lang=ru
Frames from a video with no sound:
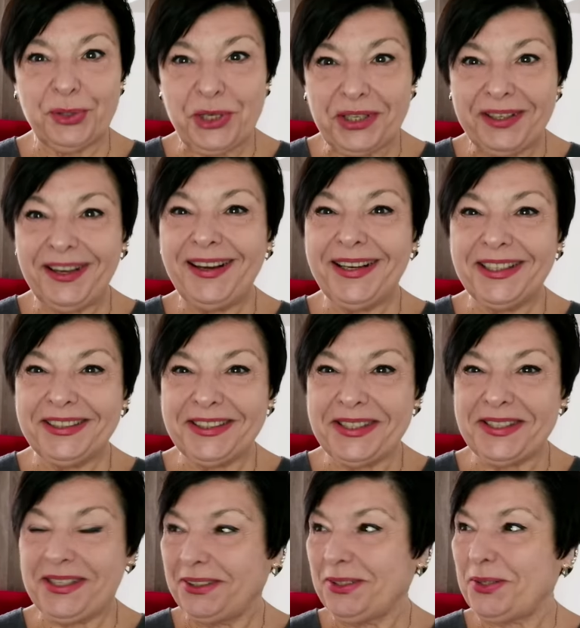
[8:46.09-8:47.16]
боже, как
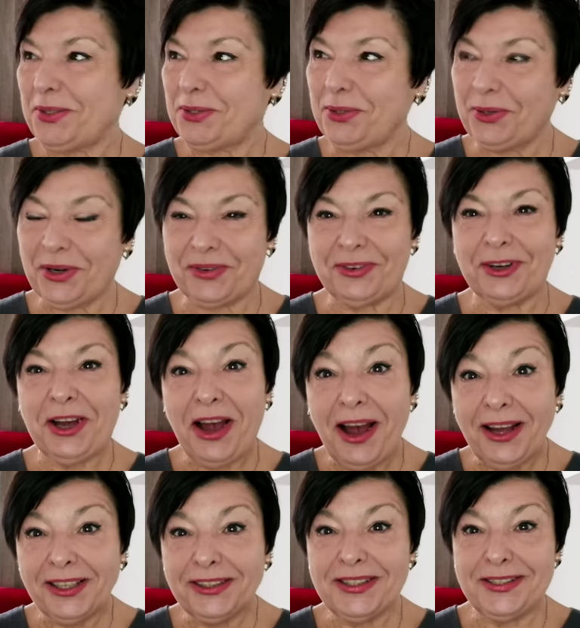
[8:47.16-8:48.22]
это сделано здорово,
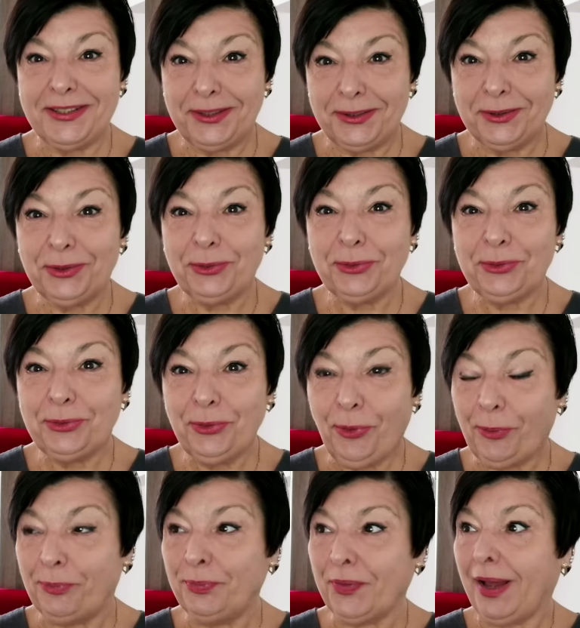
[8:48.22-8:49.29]
как это сделано
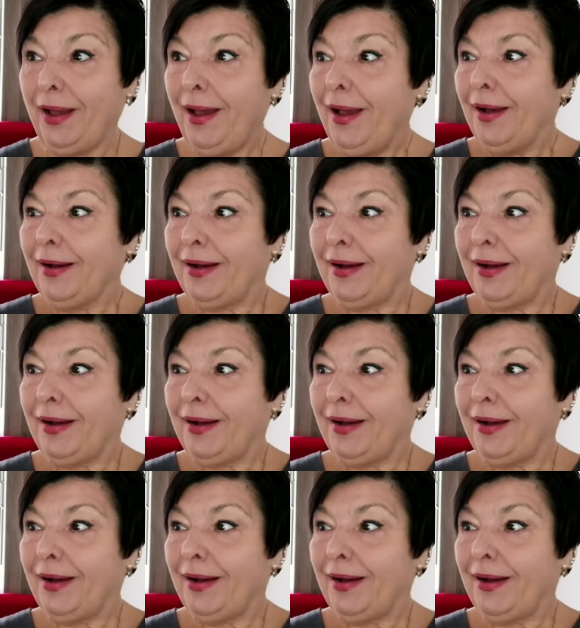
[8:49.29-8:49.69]
удобно,